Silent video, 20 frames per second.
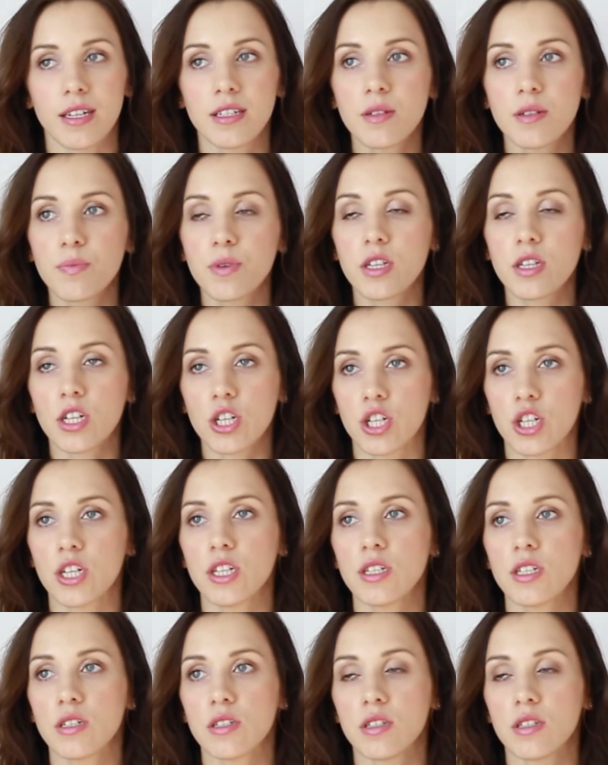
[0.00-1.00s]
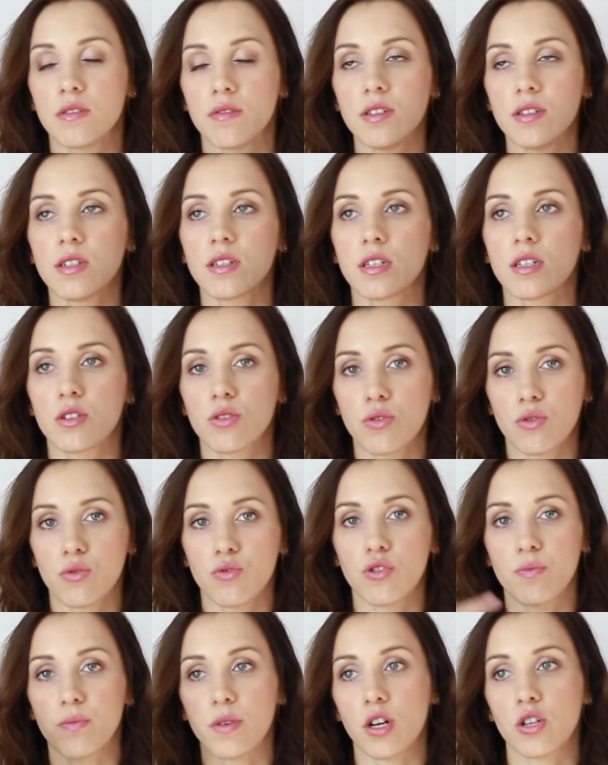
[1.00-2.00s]
а это приглашение действительно, которое
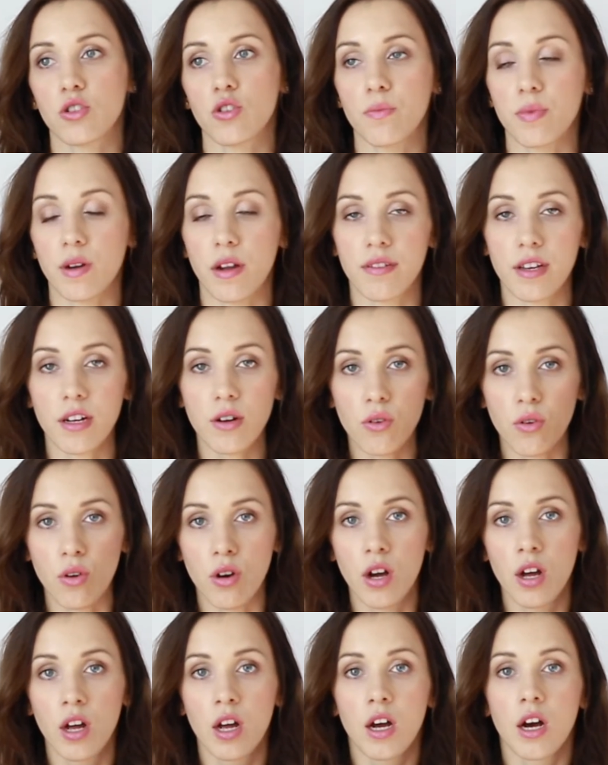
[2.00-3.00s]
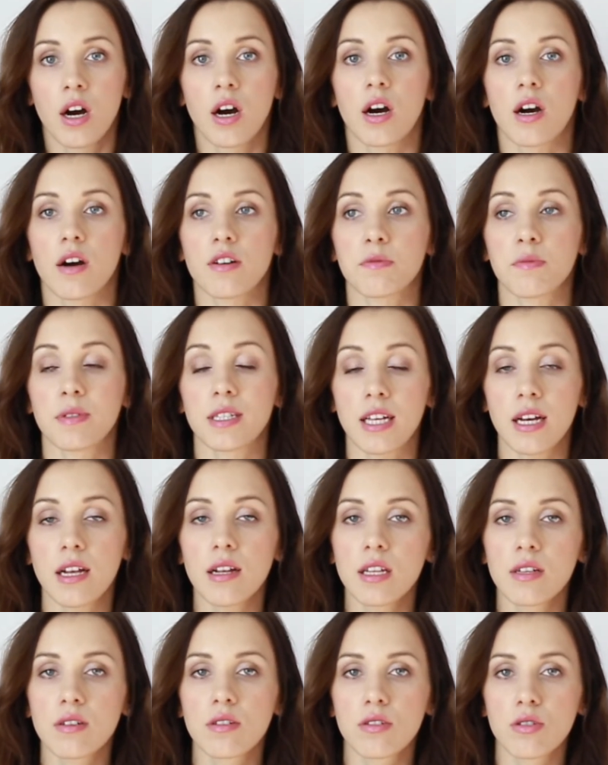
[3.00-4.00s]
уже прошло проверку а, в
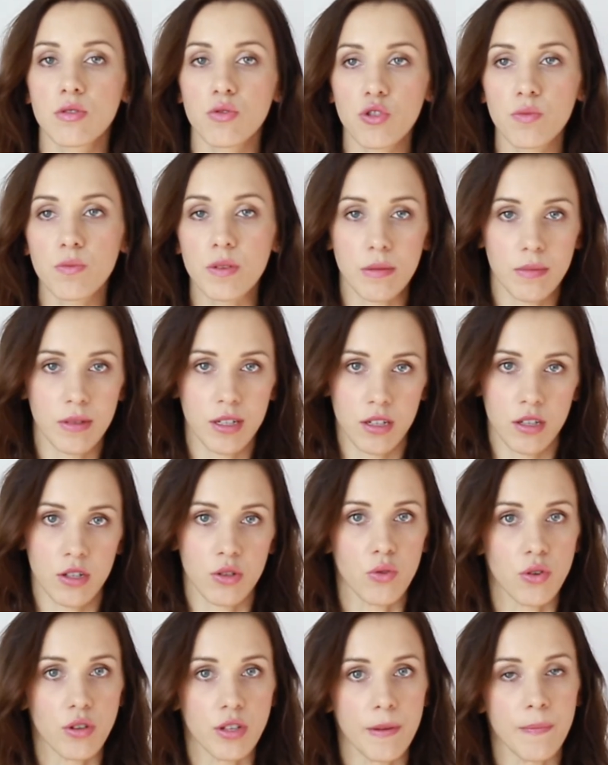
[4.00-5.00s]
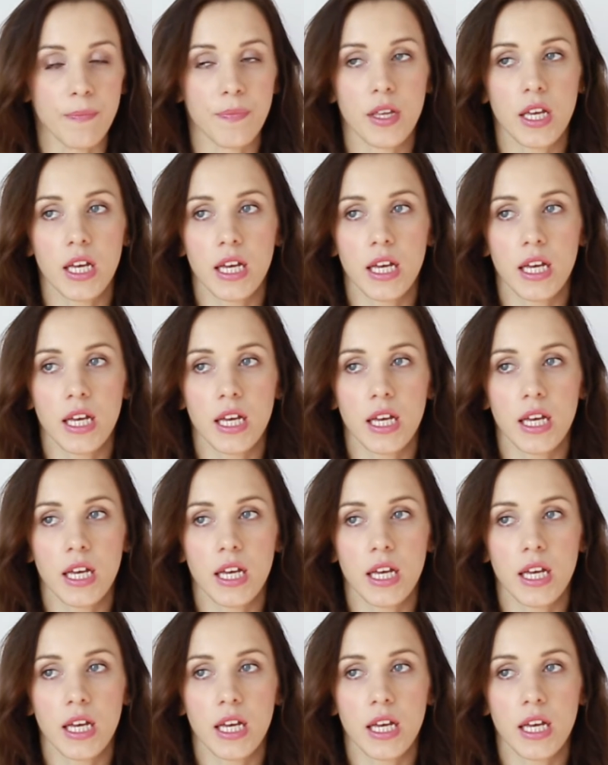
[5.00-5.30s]
специальной службе иммиграционной.